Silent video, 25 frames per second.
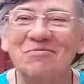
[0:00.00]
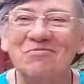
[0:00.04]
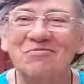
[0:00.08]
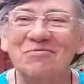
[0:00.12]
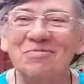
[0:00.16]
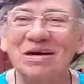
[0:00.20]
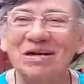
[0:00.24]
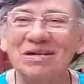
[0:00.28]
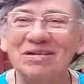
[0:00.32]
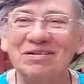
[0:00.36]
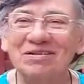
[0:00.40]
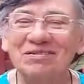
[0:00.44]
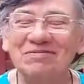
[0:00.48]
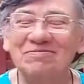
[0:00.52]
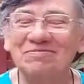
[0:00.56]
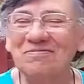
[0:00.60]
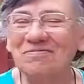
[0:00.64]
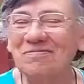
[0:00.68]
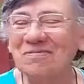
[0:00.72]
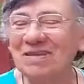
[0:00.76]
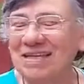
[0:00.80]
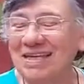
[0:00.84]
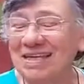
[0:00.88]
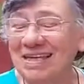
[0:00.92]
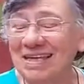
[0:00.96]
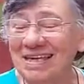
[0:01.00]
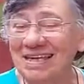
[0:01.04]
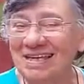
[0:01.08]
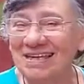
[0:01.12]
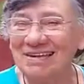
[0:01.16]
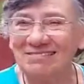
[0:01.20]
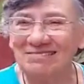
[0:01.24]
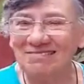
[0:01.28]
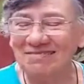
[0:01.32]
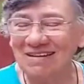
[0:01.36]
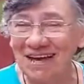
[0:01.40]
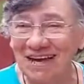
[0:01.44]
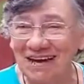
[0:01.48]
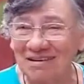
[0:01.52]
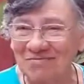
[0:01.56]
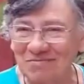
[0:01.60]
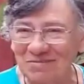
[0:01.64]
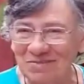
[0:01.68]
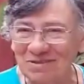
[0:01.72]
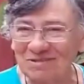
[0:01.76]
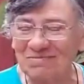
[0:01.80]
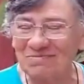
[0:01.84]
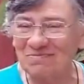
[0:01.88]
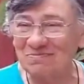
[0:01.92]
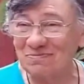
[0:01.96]
Bueno, y
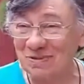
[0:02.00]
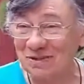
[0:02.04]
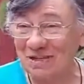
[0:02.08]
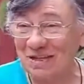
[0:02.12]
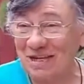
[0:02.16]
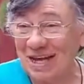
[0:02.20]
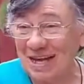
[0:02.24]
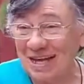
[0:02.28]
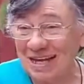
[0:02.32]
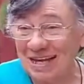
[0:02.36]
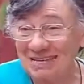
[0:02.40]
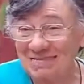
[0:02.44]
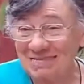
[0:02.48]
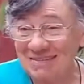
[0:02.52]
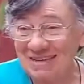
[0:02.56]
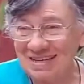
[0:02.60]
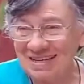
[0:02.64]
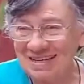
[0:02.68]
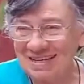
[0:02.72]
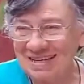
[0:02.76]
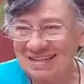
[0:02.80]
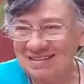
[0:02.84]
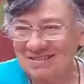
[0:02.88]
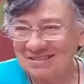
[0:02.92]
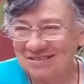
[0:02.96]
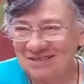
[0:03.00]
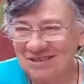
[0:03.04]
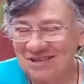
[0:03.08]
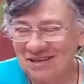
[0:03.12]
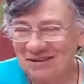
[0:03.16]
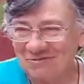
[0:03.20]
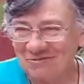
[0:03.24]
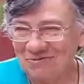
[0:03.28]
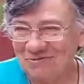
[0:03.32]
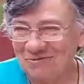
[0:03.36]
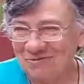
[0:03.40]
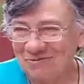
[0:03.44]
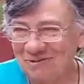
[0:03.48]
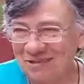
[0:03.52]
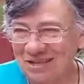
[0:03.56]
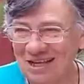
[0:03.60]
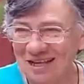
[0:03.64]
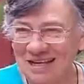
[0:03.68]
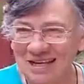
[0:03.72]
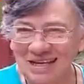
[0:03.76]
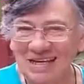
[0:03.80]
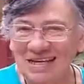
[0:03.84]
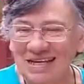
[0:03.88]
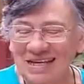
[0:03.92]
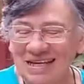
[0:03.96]
veamos, porque aquí viene esto de la
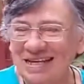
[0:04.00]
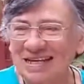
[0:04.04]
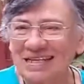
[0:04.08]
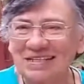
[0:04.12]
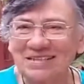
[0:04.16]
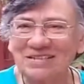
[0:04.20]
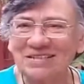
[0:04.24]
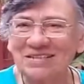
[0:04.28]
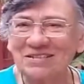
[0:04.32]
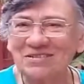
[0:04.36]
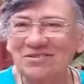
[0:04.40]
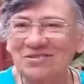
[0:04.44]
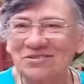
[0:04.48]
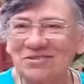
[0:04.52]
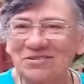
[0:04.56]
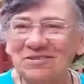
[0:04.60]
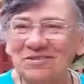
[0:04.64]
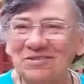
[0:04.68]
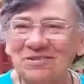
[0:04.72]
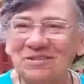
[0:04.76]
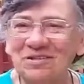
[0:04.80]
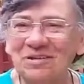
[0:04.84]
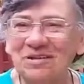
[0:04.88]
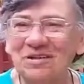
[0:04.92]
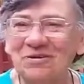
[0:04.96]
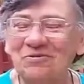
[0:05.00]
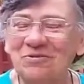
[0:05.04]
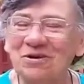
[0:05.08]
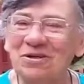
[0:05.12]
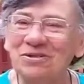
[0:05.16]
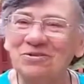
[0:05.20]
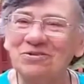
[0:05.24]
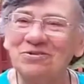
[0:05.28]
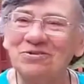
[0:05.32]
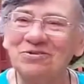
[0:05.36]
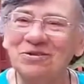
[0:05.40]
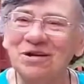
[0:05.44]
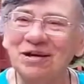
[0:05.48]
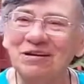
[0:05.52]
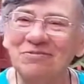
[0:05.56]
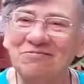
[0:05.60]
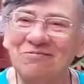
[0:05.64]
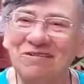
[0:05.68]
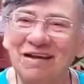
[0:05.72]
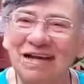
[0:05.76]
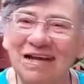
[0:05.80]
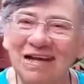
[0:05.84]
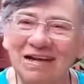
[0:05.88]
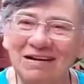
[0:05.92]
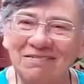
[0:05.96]
fruta, que el Señor cuando nos
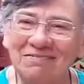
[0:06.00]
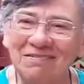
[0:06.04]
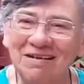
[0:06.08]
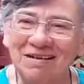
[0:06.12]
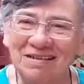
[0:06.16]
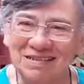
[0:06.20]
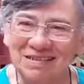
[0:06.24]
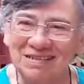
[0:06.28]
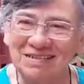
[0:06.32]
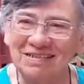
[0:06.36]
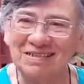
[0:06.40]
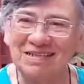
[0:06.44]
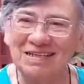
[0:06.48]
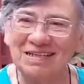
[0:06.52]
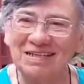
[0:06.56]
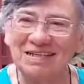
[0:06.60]
hablaba,